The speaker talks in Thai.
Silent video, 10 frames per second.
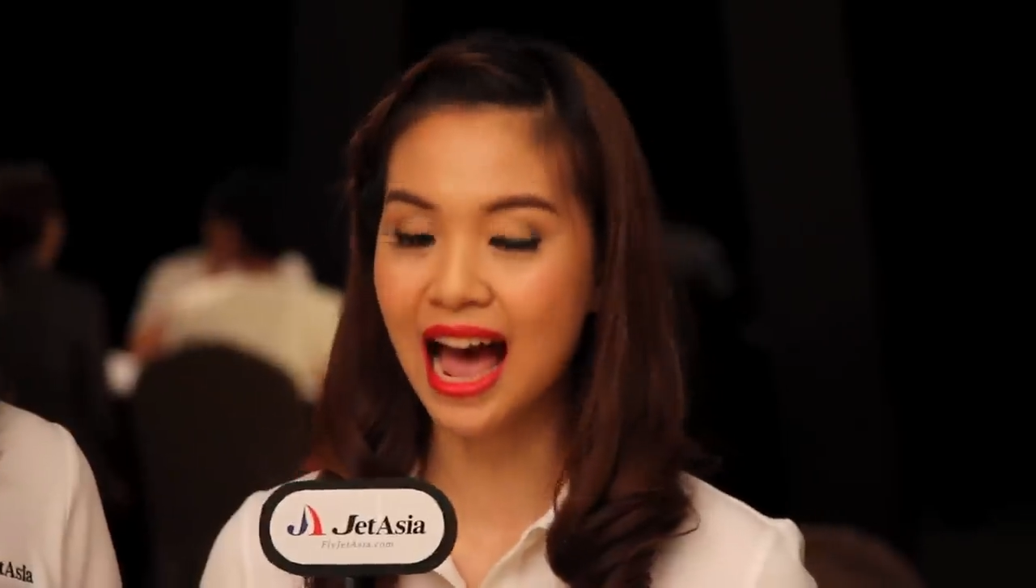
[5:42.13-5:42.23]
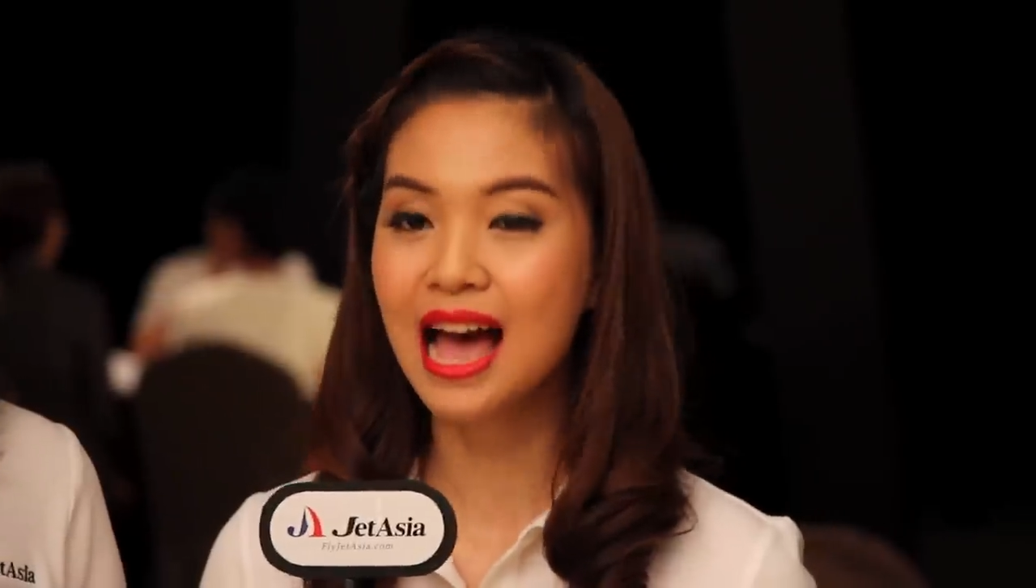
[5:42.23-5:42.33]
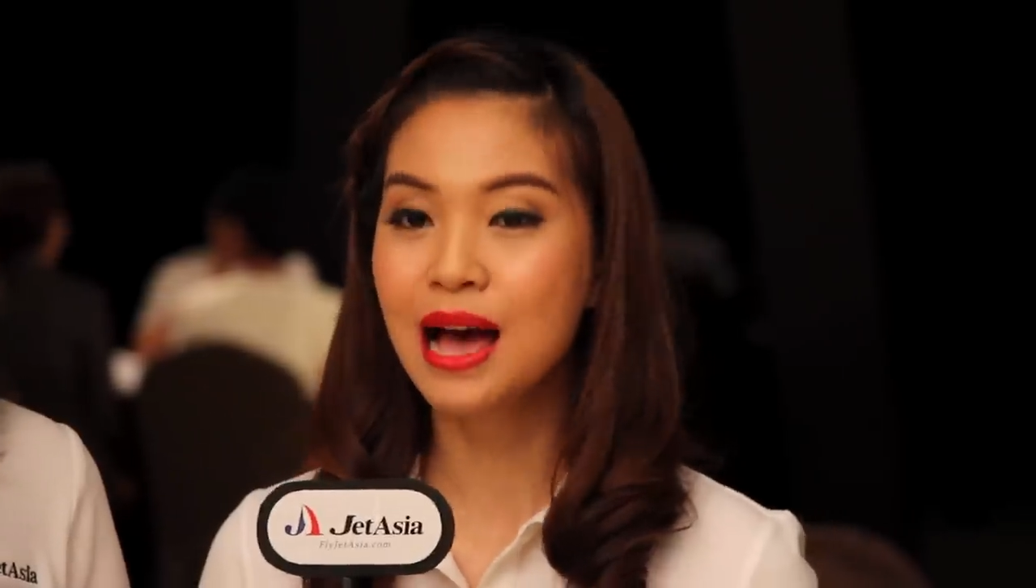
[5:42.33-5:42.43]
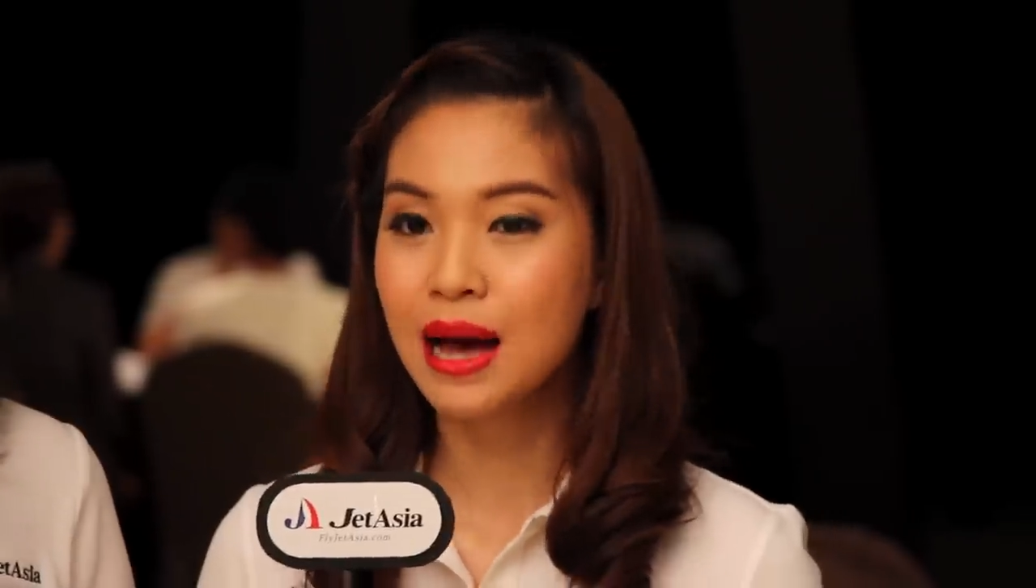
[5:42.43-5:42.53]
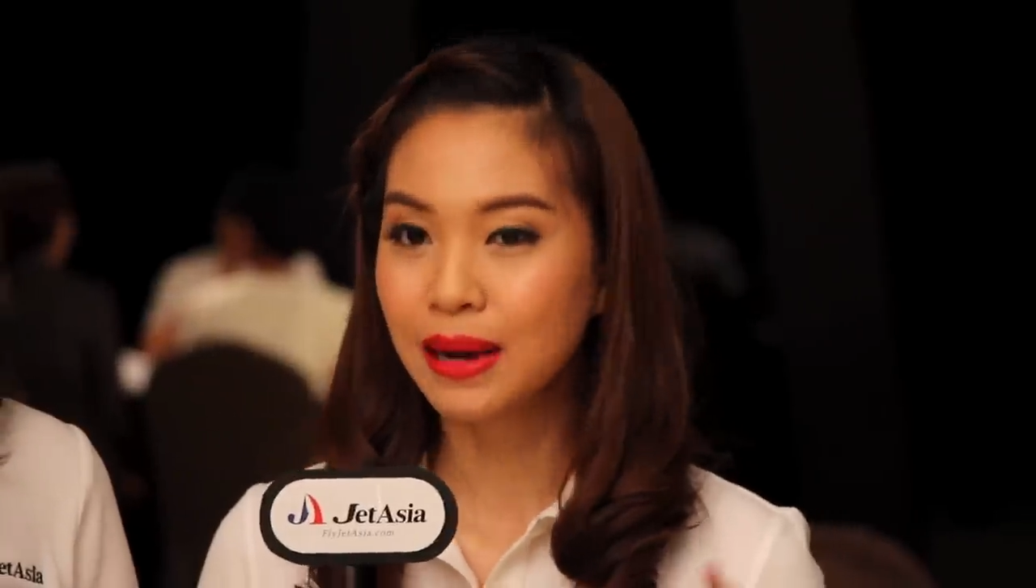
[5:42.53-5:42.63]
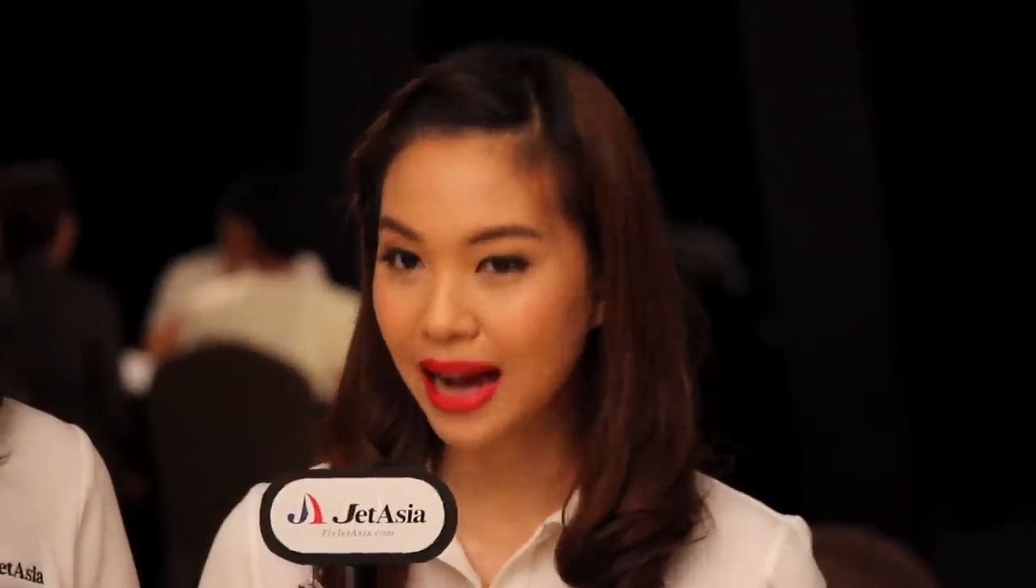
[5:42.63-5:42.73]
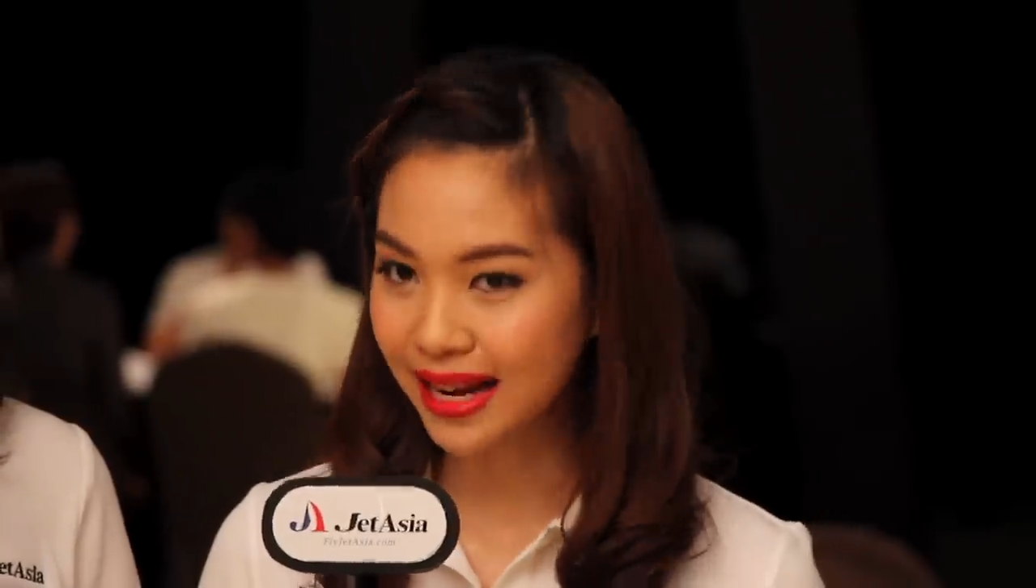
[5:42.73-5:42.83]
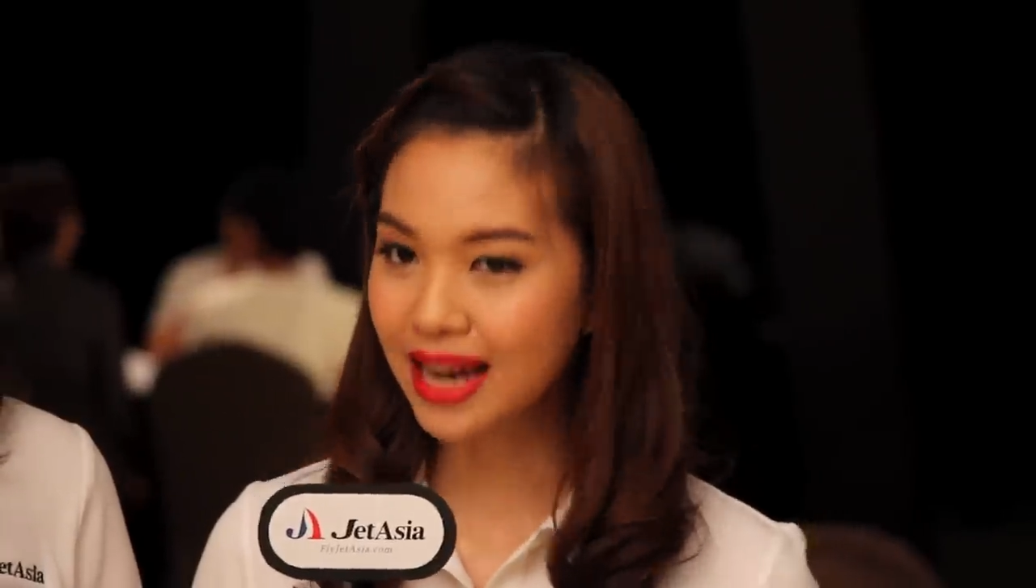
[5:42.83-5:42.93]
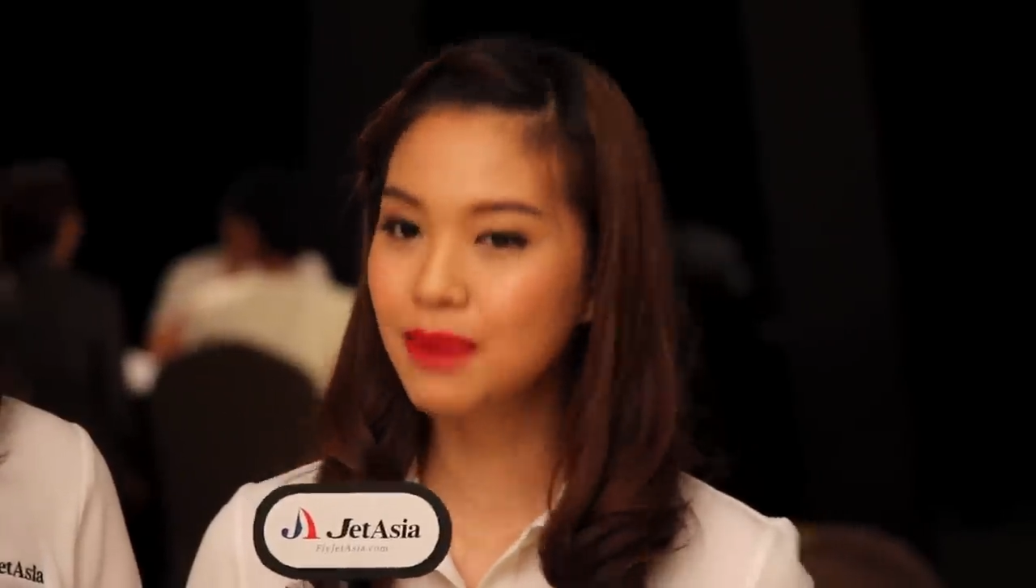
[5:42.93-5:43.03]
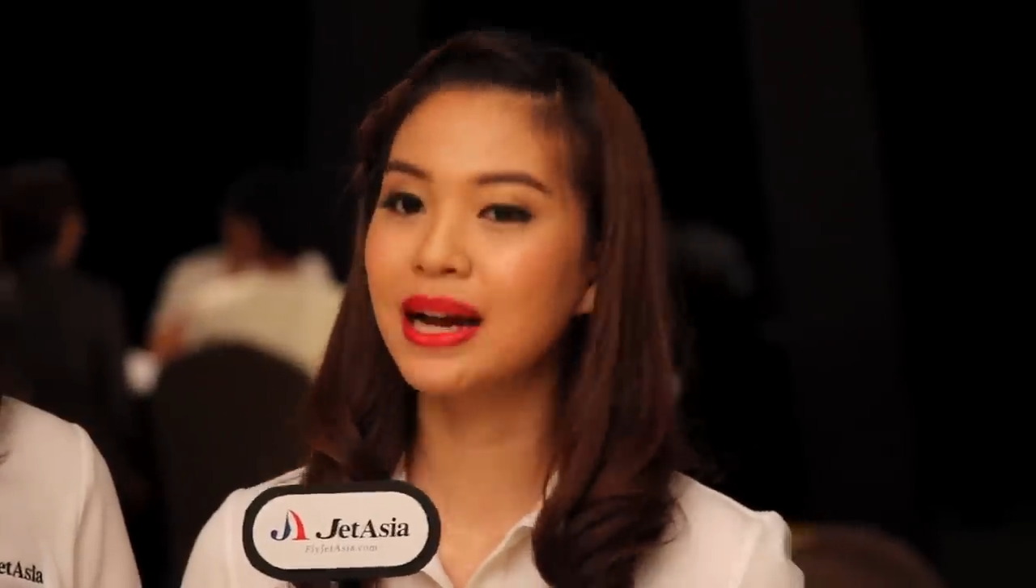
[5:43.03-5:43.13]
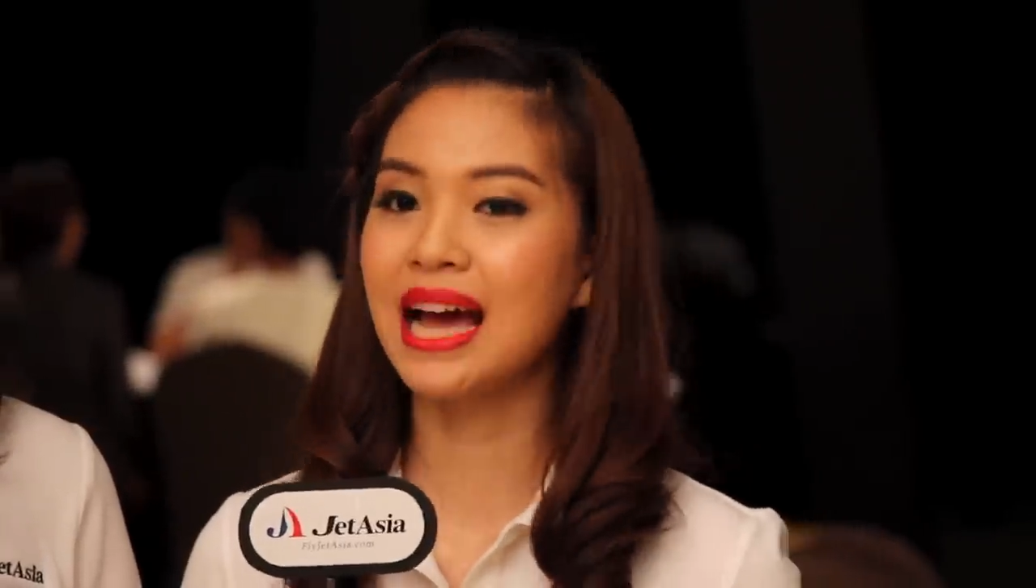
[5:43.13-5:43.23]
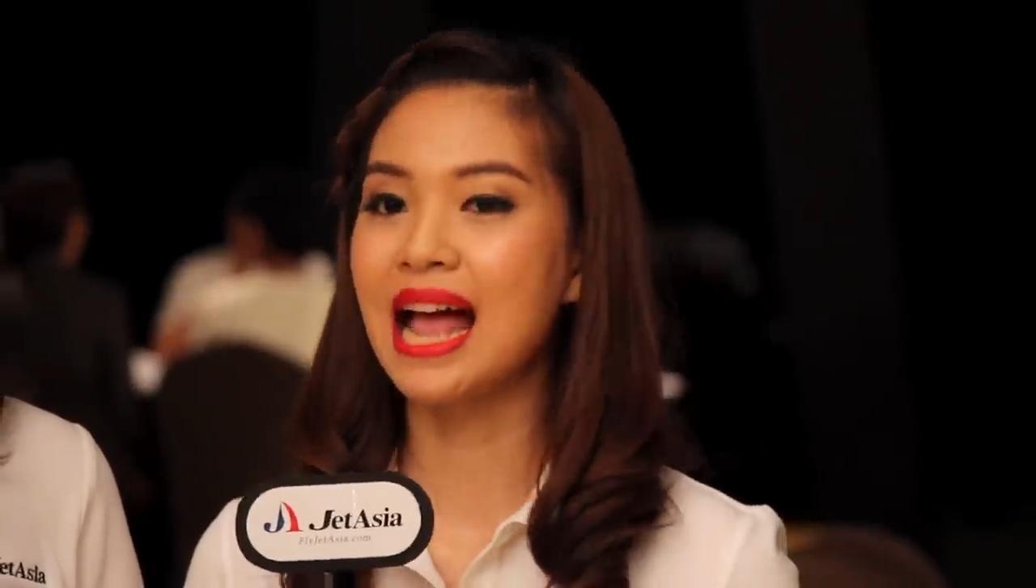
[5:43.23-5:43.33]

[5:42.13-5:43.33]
คะ คณะกรรม